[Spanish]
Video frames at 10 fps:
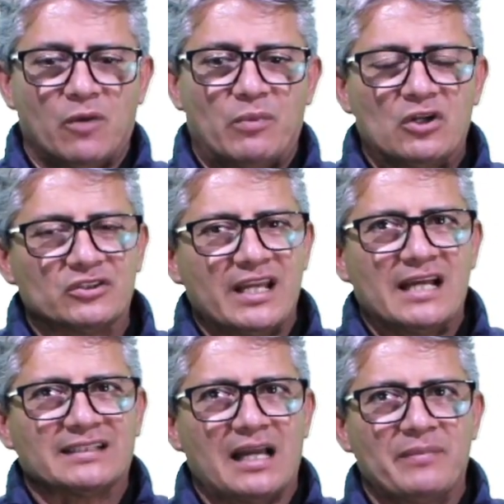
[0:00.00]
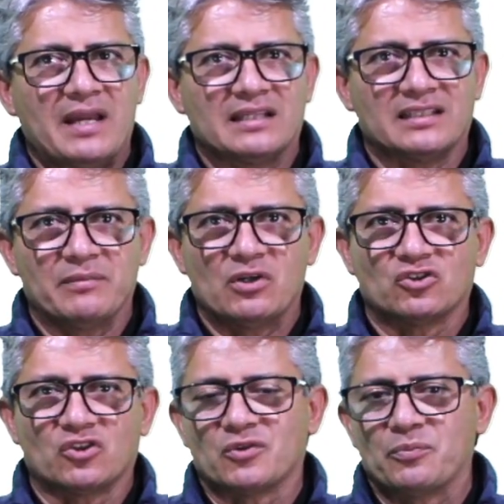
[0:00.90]
Buenos días, amigas y amigos
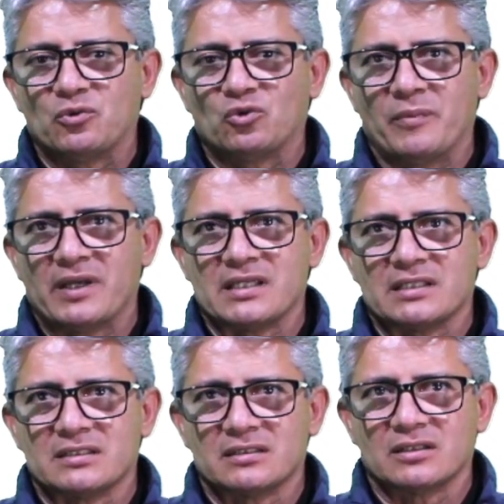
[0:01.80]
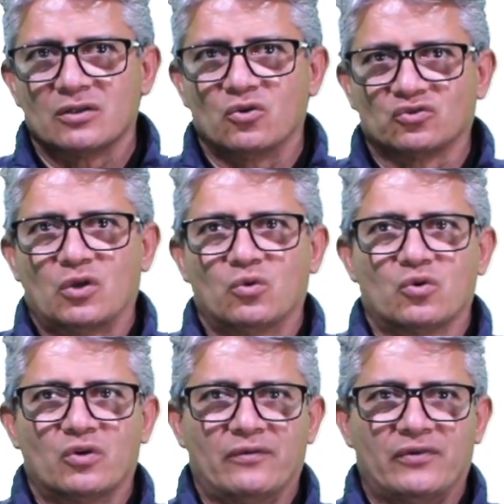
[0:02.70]
de Opción.mx. Los
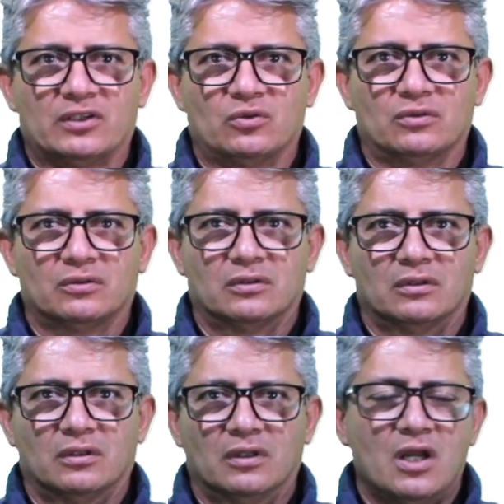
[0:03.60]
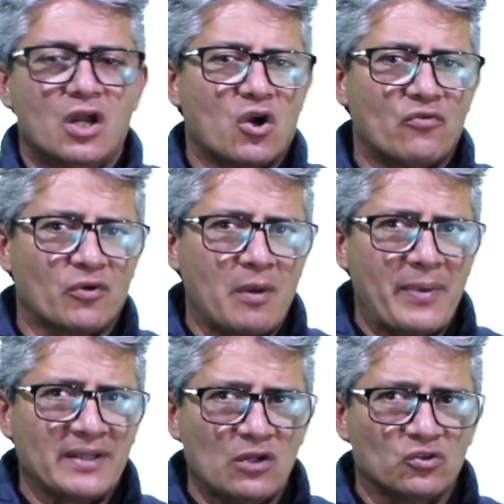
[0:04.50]
saludo con afecto. Conforme
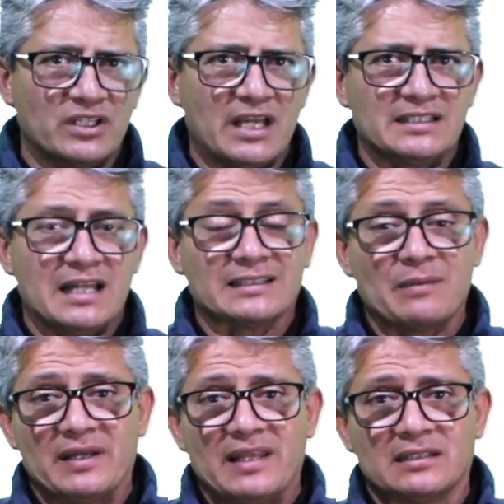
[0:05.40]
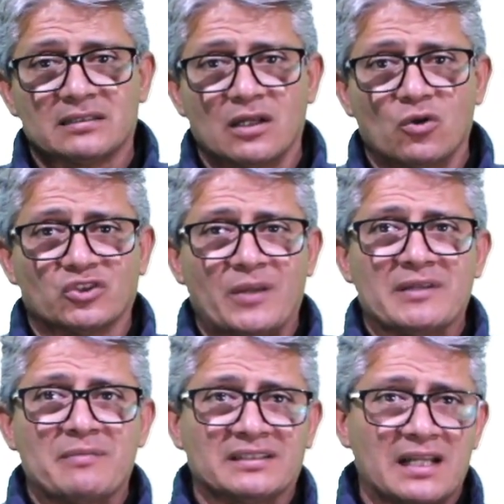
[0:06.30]
pasan los días y las semanas, los
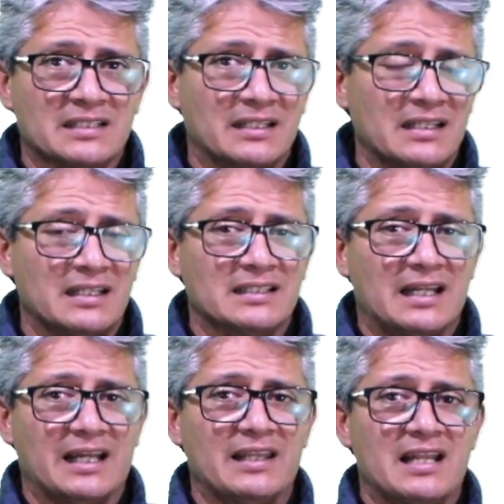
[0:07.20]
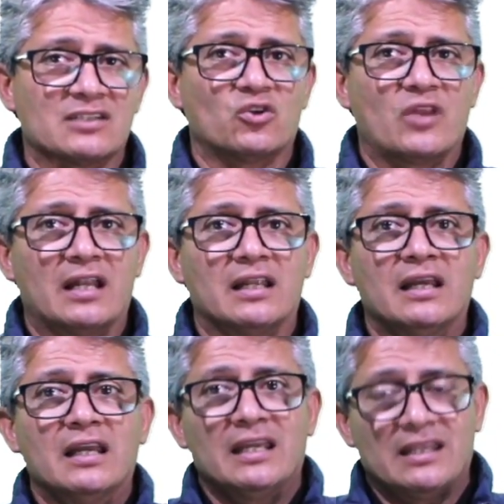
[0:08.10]
temas más trascendentes de la agenda nacional
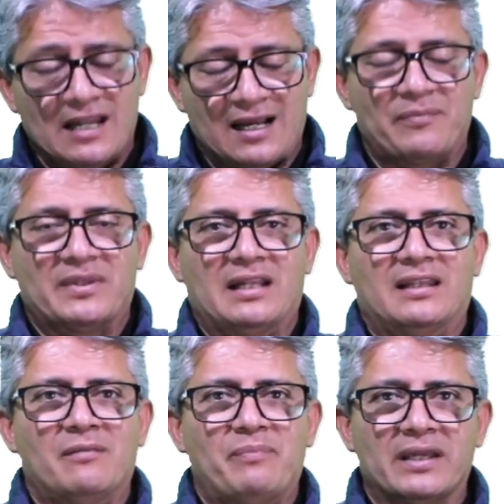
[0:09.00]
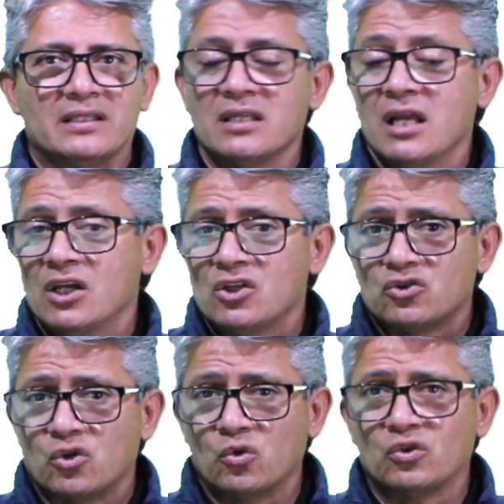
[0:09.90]
y de la capital del país
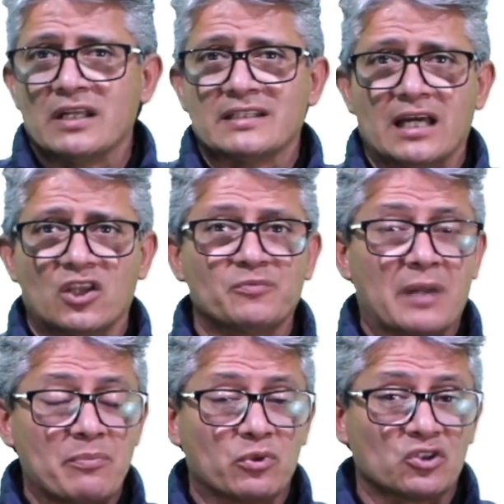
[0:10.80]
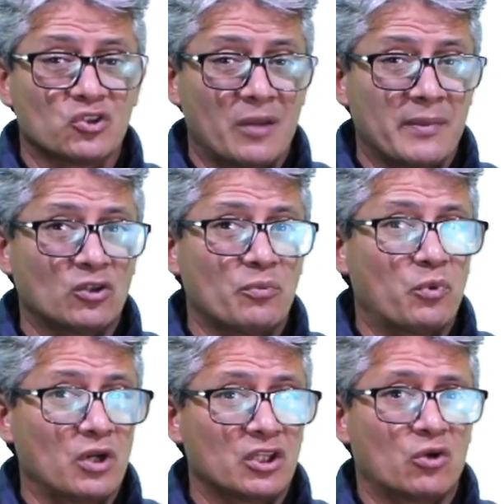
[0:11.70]
son utilizados para el posicionamiento
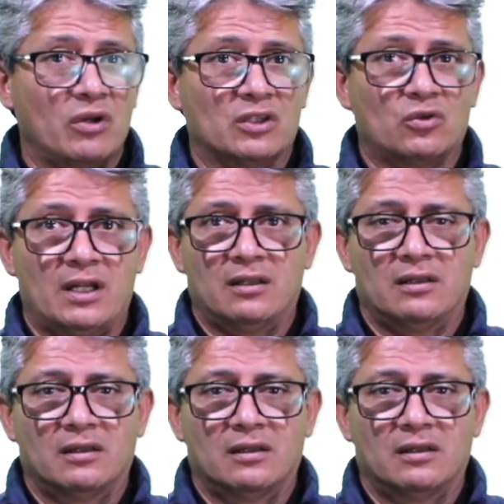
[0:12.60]
político electoral.